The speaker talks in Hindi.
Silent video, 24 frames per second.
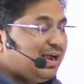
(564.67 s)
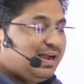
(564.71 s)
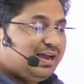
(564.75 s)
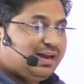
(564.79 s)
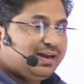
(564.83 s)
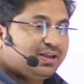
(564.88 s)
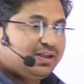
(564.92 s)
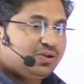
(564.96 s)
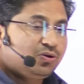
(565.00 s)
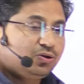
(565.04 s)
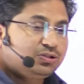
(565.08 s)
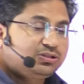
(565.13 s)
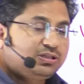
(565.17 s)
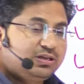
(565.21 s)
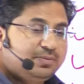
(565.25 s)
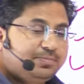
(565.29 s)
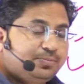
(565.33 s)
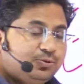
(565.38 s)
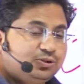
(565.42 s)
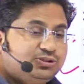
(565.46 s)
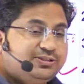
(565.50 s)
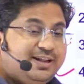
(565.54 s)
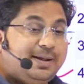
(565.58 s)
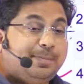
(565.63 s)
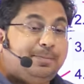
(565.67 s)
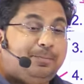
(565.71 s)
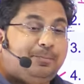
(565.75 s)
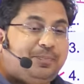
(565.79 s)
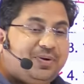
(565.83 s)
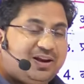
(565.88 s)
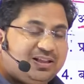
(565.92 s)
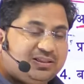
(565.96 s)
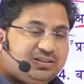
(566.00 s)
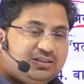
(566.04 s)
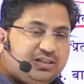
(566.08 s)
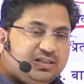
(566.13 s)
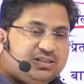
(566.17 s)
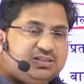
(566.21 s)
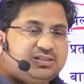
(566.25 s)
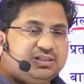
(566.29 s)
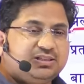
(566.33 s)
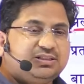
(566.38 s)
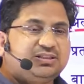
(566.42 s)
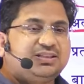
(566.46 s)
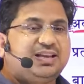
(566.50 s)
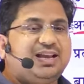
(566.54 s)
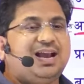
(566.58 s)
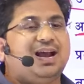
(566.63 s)
अगर क्वेश्चन पूछे
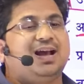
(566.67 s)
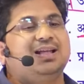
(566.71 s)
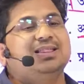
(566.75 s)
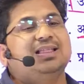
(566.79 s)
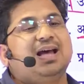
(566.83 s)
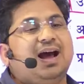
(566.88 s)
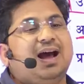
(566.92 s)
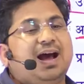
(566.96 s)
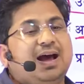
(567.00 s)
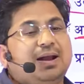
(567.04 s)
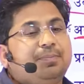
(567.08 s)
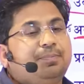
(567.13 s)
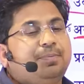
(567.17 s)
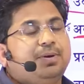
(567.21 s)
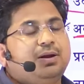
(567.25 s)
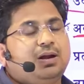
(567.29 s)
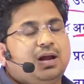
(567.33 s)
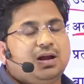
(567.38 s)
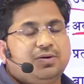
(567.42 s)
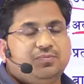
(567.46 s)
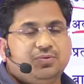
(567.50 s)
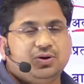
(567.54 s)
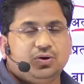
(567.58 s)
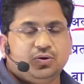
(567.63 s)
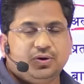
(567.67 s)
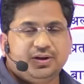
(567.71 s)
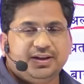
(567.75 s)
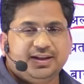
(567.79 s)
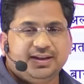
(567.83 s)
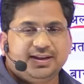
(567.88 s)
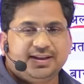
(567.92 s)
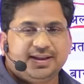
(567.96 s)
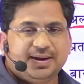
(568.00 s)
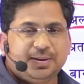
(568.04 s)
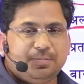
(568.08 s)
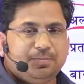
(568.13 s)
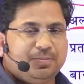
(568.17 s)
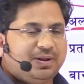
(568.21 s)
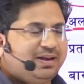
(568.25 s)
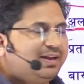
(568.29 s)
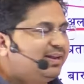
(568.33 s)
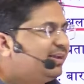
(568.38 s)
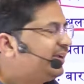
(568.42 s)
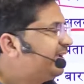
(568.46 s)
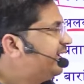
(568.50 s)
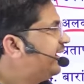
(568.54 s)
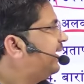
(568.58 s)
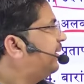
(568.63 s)
प्रतिशत के आधार पर अवरोही क्रम में
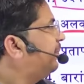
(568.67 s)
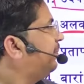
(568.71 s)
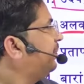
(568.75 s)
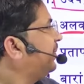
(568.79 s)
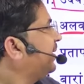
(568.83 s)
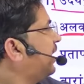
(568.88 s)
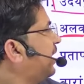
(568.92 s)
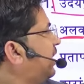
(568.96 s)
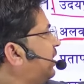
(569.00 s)
लिखे